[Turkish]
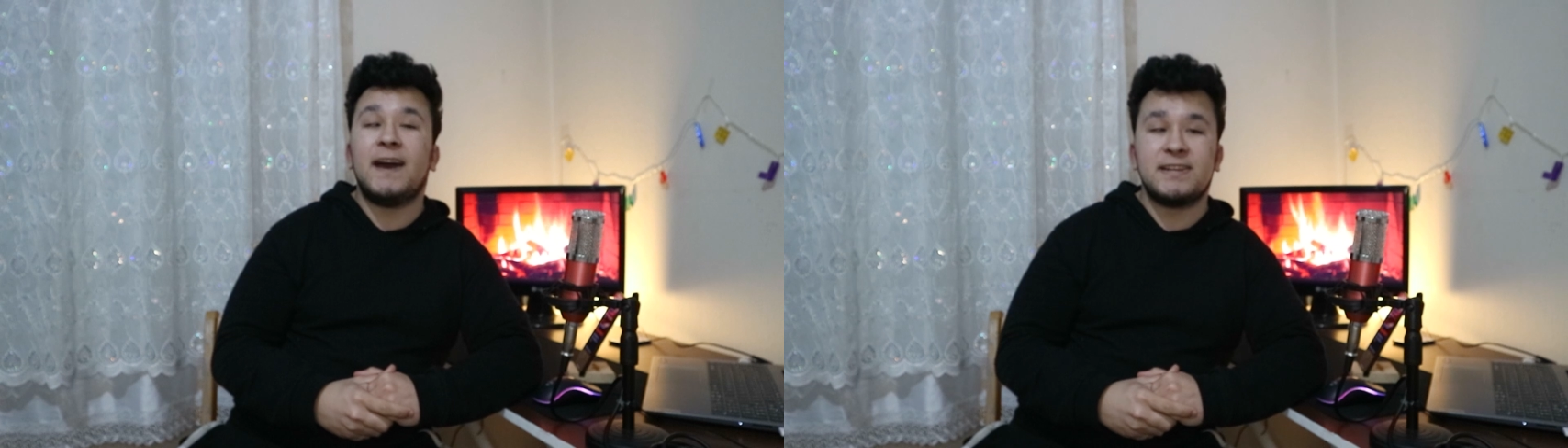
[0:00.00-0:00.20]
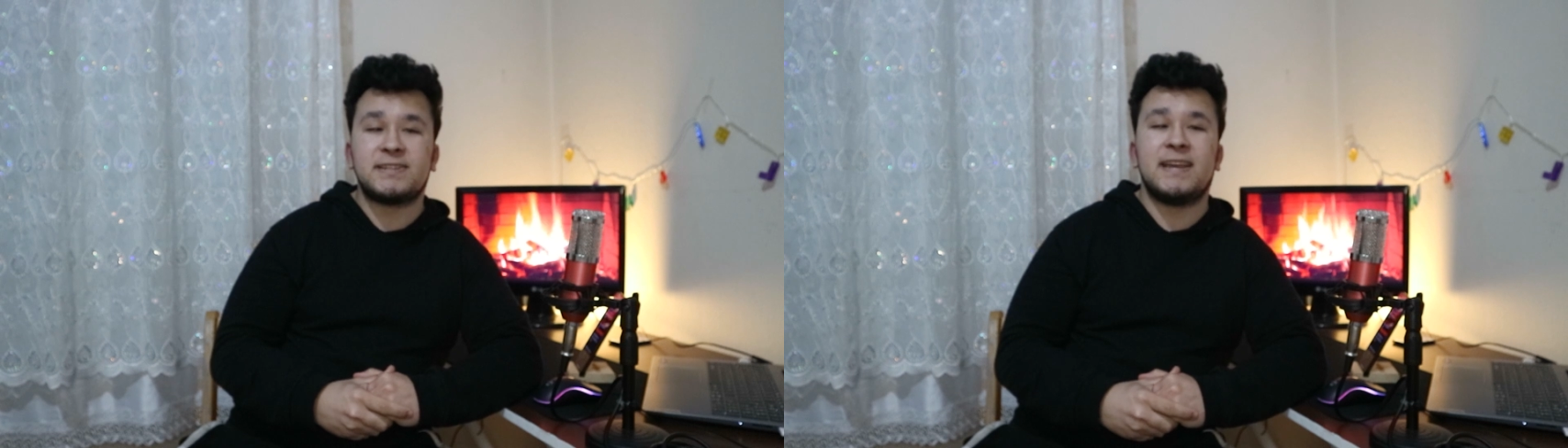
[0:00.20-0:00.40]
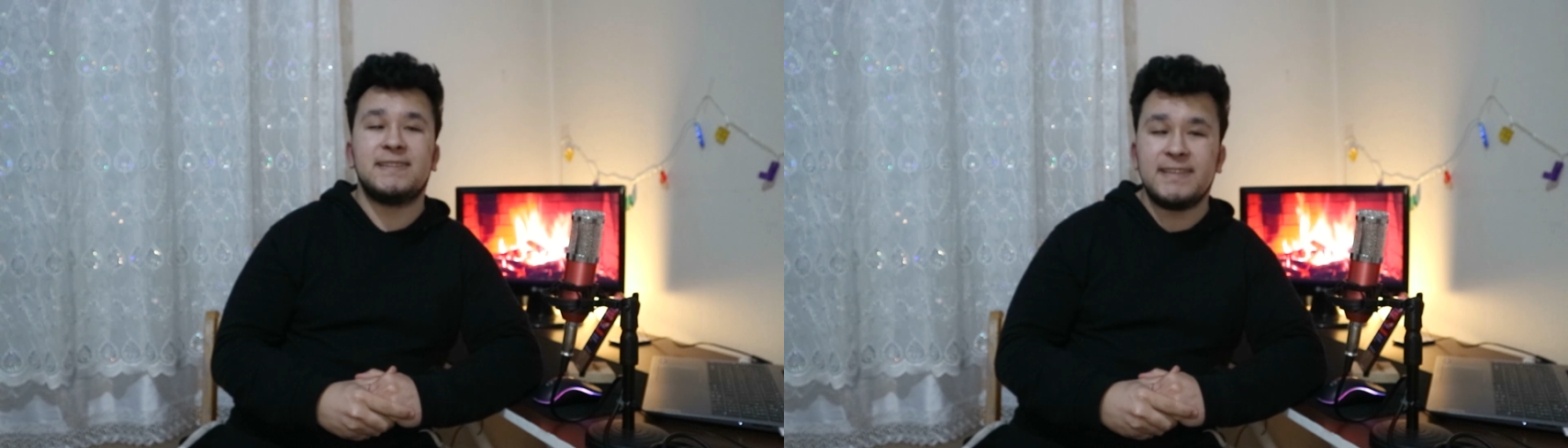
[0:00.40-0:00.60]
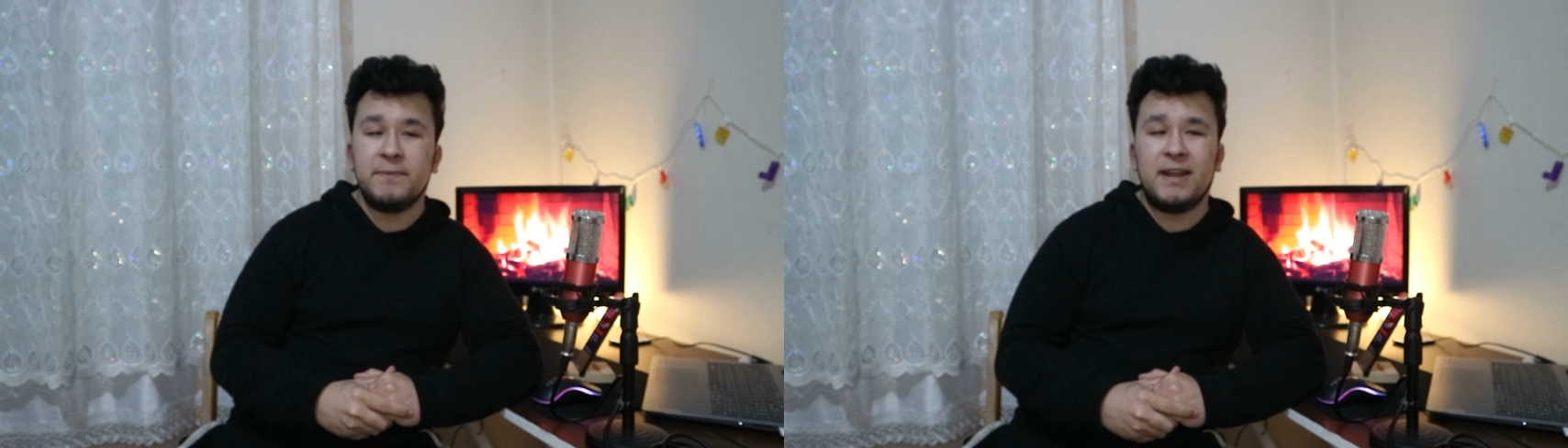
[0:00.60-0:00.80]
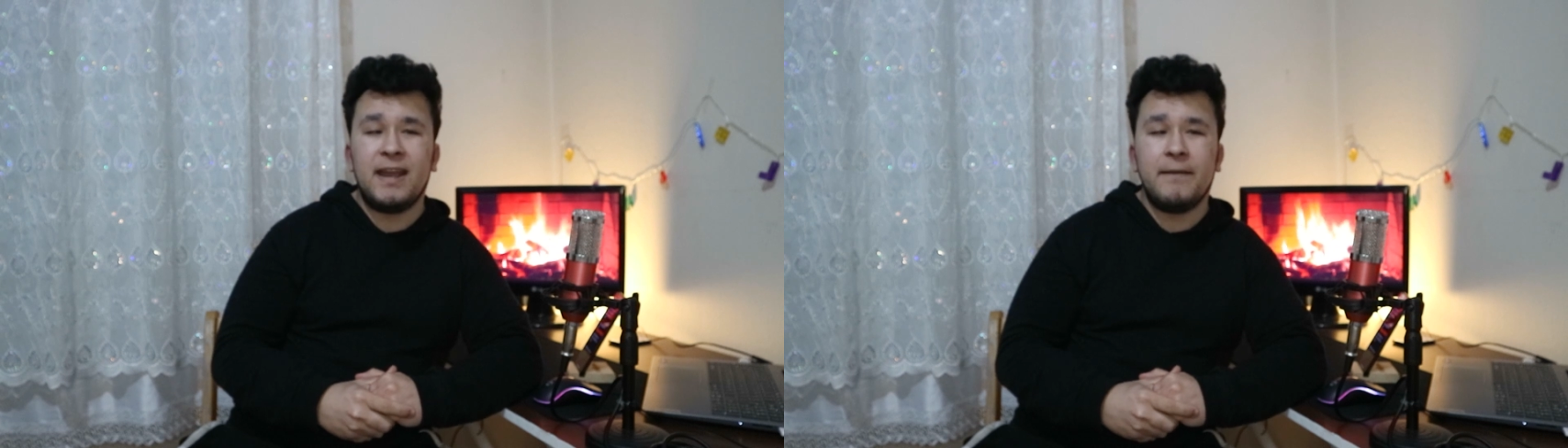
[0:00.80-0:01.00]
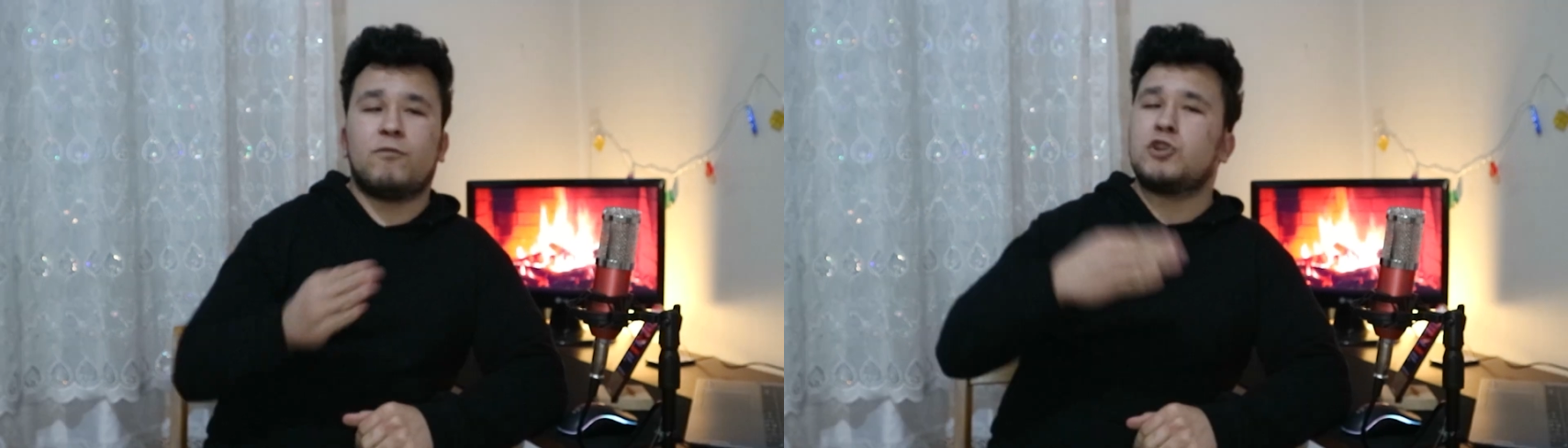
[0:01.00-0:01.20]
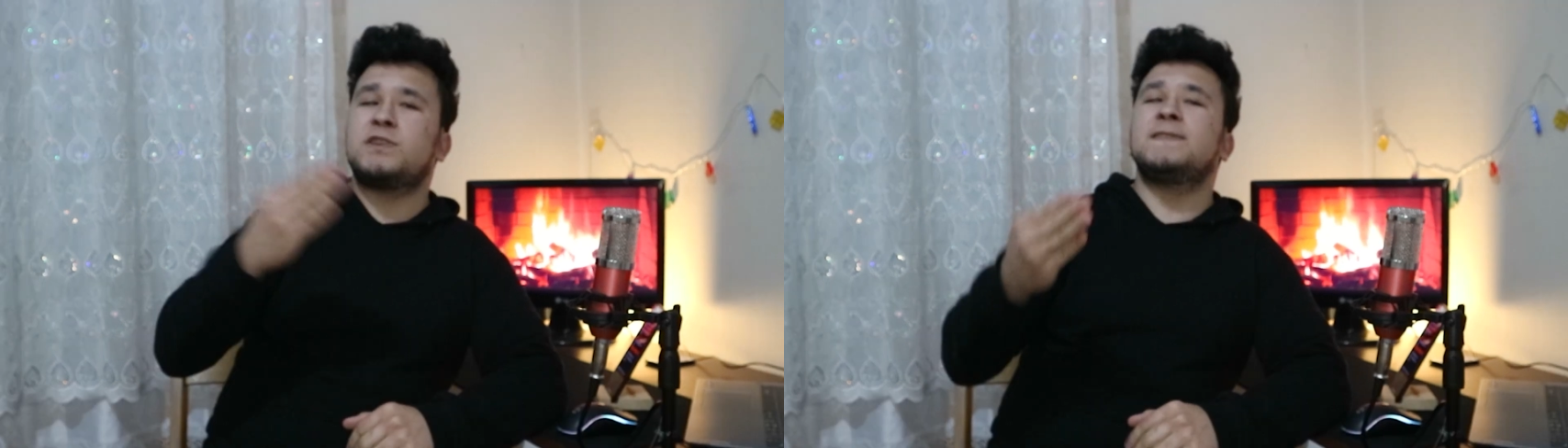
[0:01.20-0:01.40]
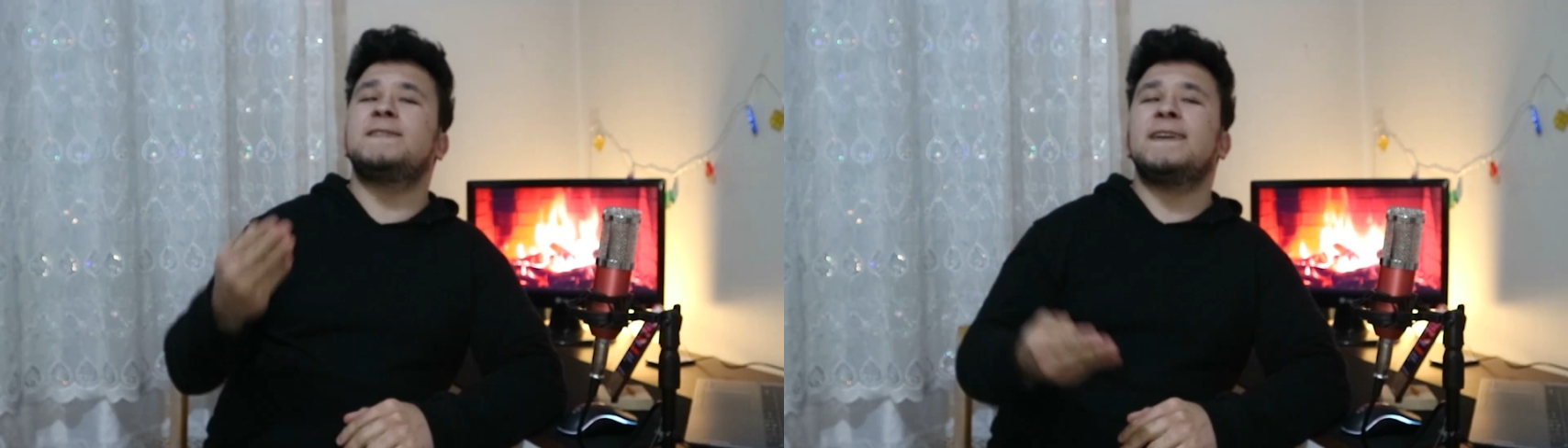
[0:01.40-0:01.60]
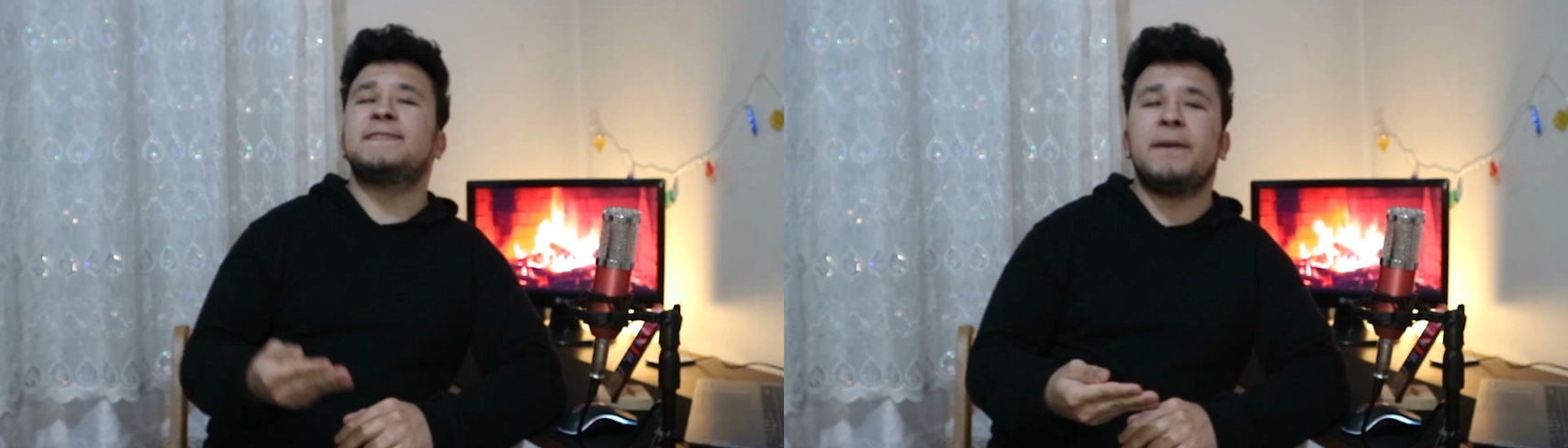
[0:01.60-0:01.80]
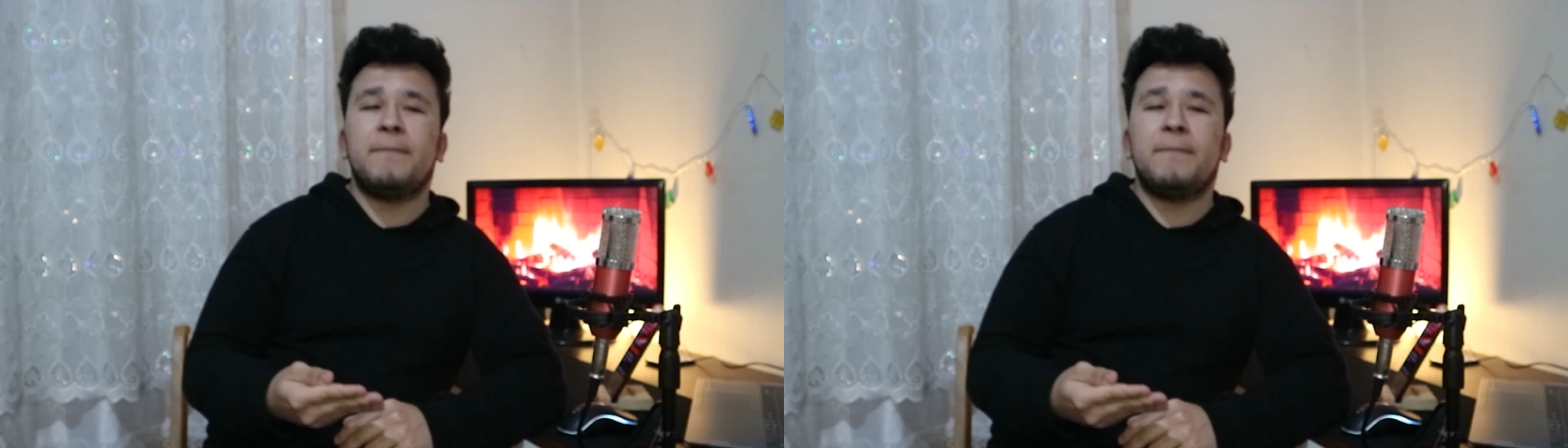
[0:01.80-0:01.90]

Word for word: tercih etse bile Watch 7 DT